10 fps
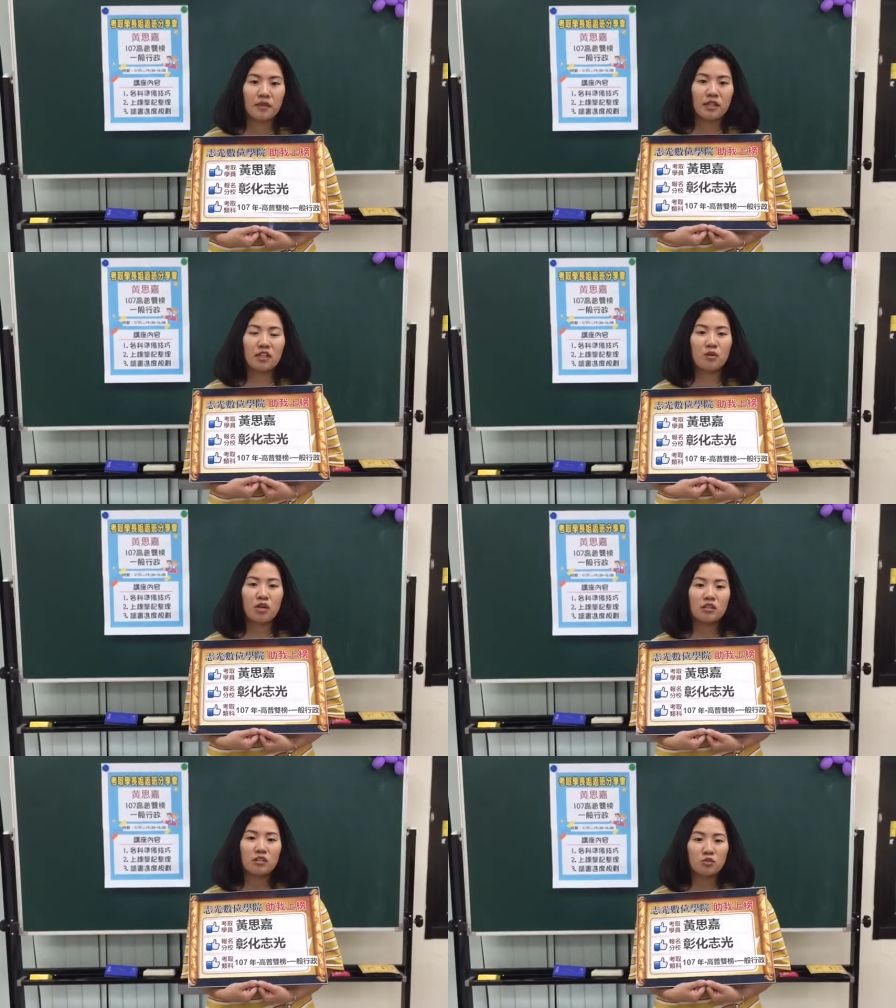那另
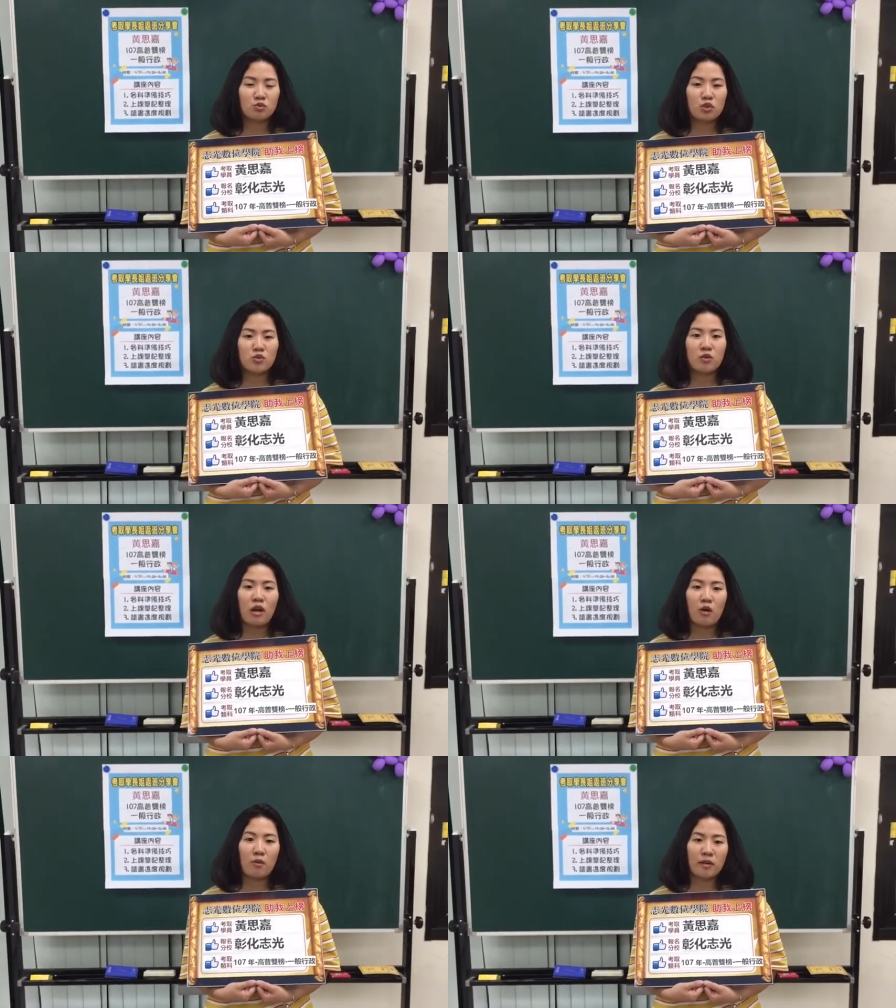外呢，数位学
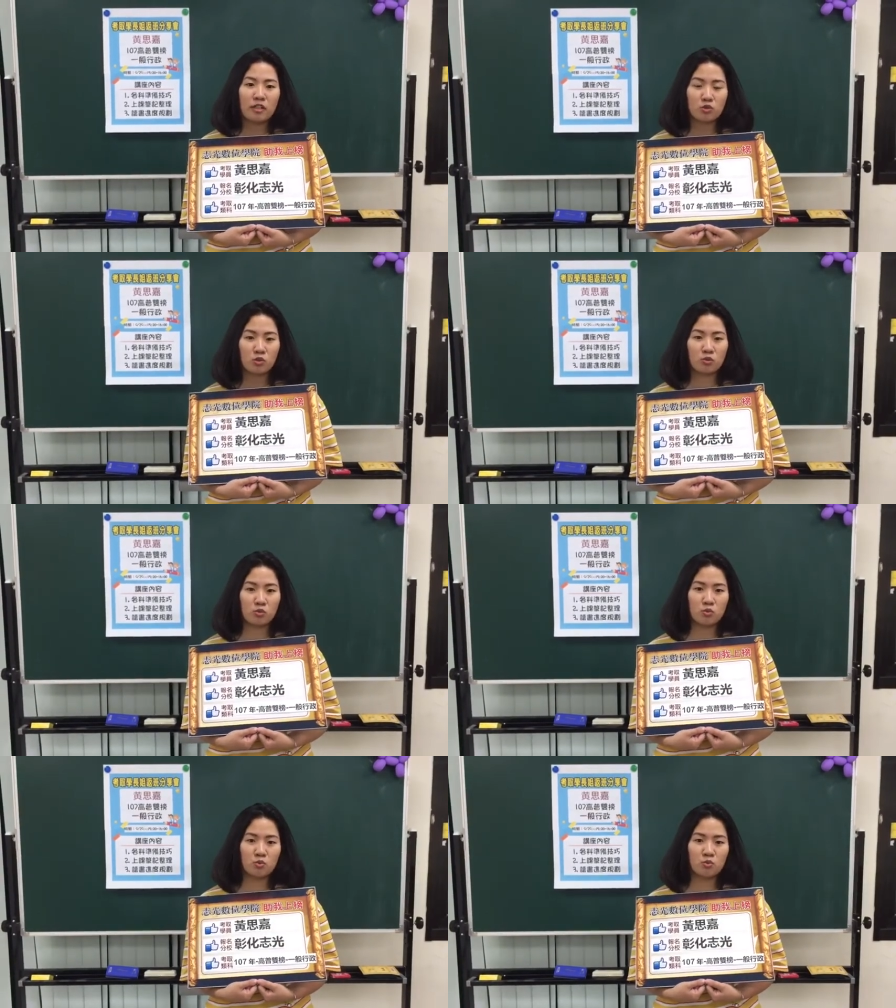院还会帮你筹
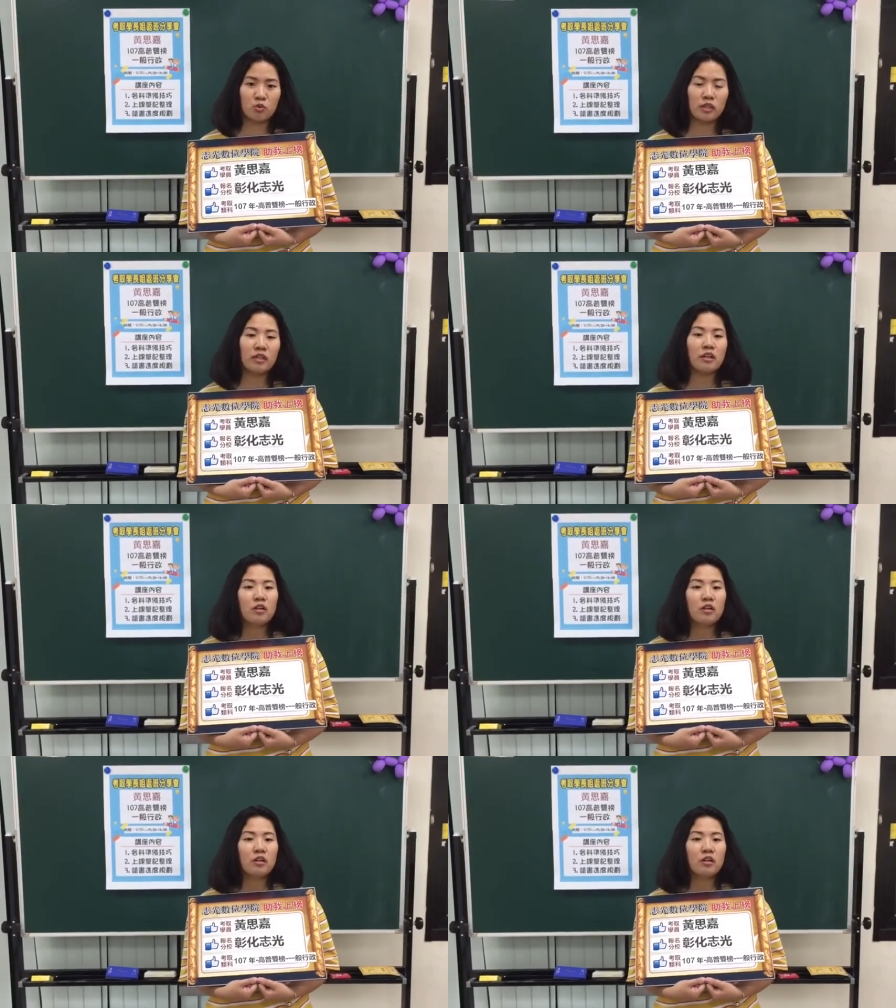组读书会，